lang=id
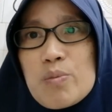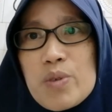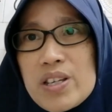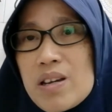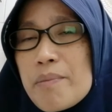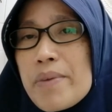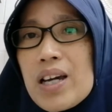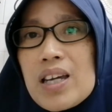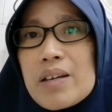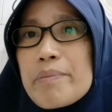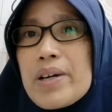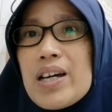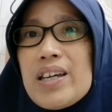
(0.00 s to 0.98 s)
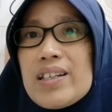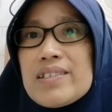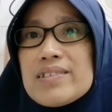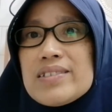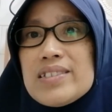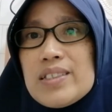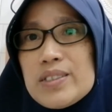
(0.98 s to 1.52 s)
semuanya
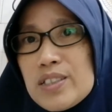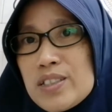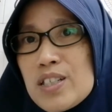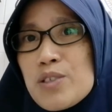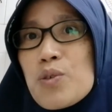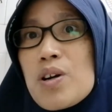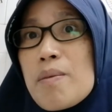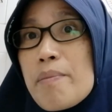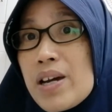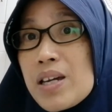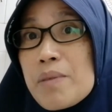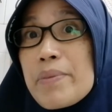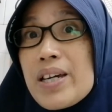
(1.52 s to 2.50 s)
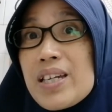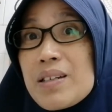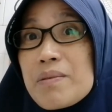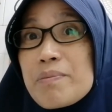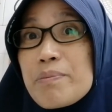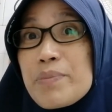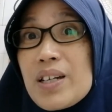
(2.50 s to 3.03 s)
baik-baik cecenya juga
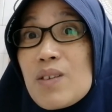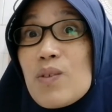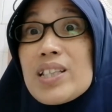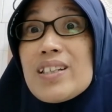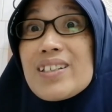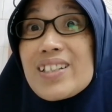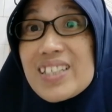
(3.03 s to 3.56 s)
baik-baik biar